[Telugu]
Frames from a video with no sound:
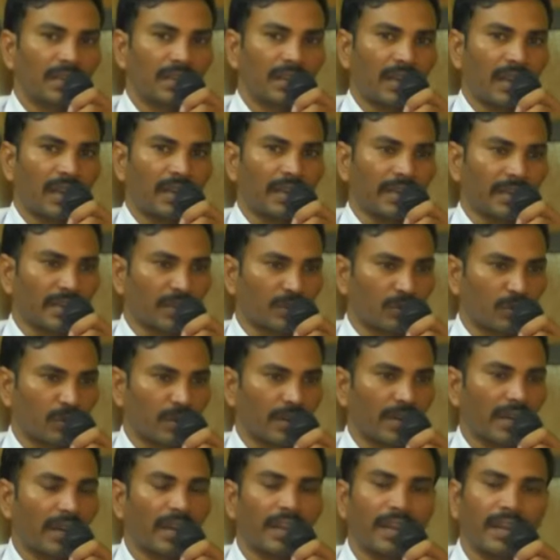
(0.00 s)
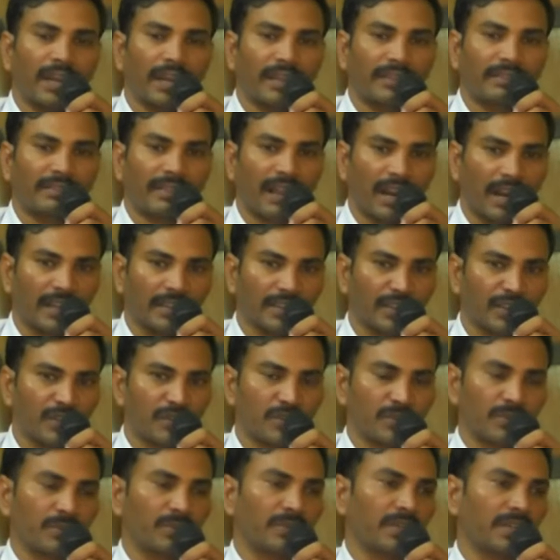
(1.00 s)
కానీ ఇక్కడ గొర్రె
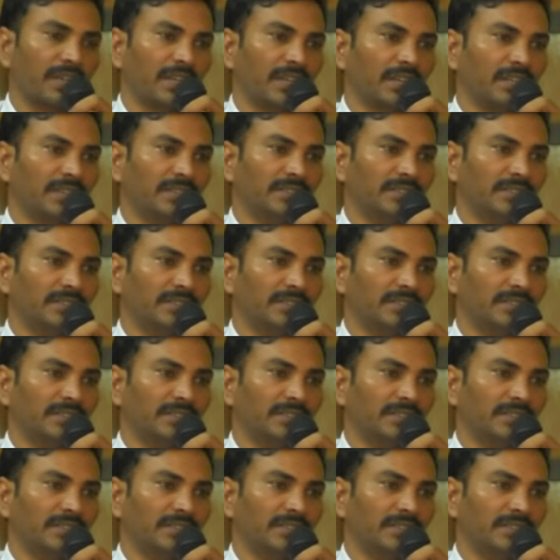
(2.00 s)
తలదించుకుని